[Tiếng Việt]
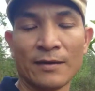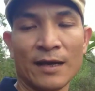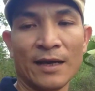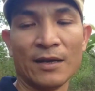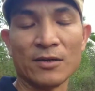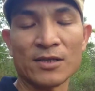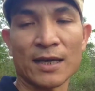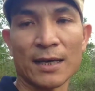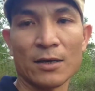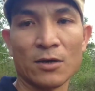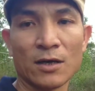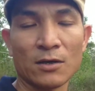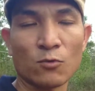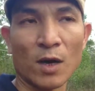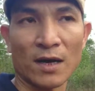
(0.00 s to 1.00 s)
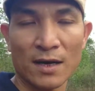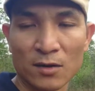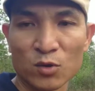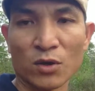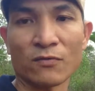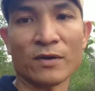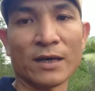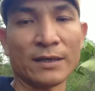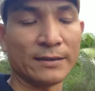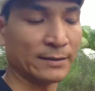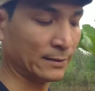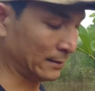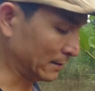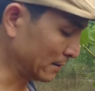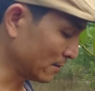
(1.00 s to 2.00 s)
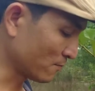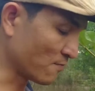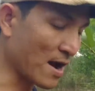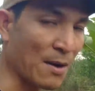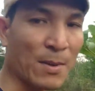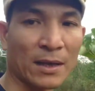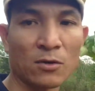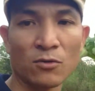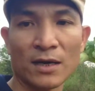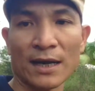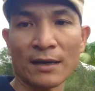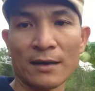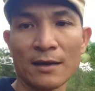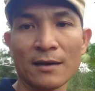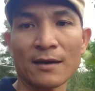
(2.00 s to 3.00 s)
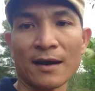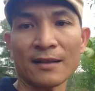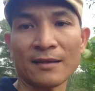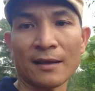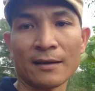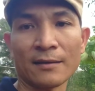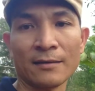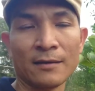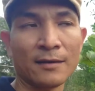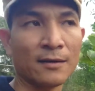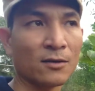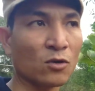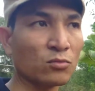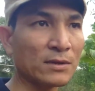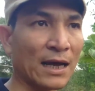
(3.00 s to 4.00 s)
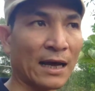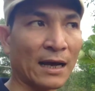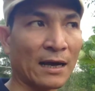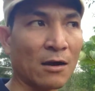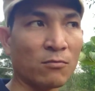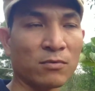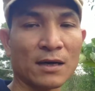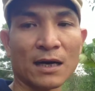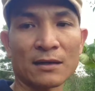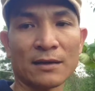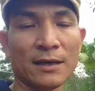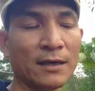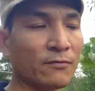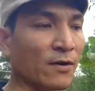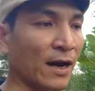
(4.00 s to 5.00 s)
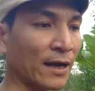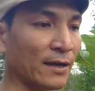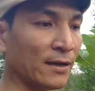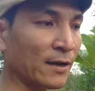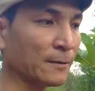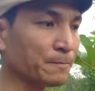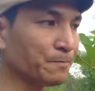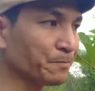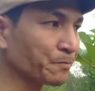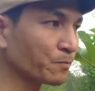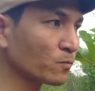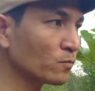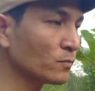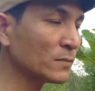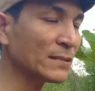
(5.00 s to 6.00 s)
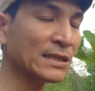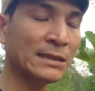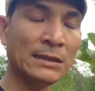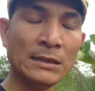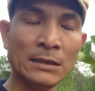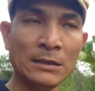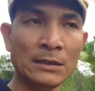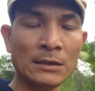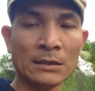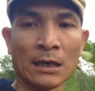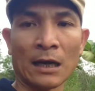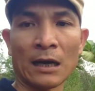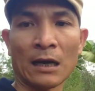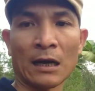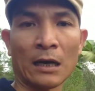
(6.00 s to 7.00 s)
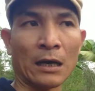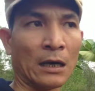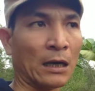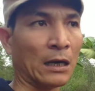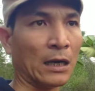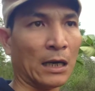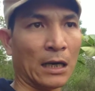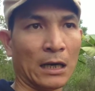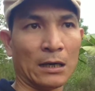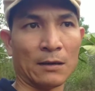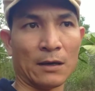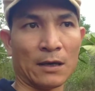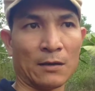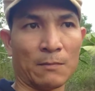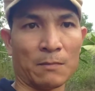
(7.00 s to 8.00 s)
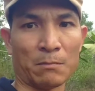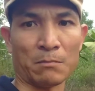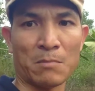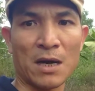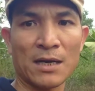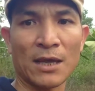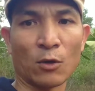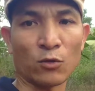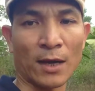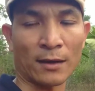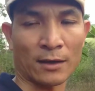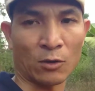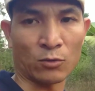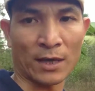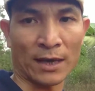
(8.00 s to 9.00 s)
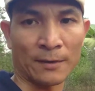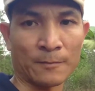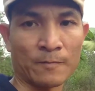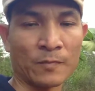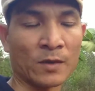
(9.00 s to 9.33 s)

thì nó sẽ có kết quả rất là tuyệt vời và bài thuốc này rất là rẻ tiền chúng ta không cần thiết phải à, à, mất nhiều thật nhiều tiền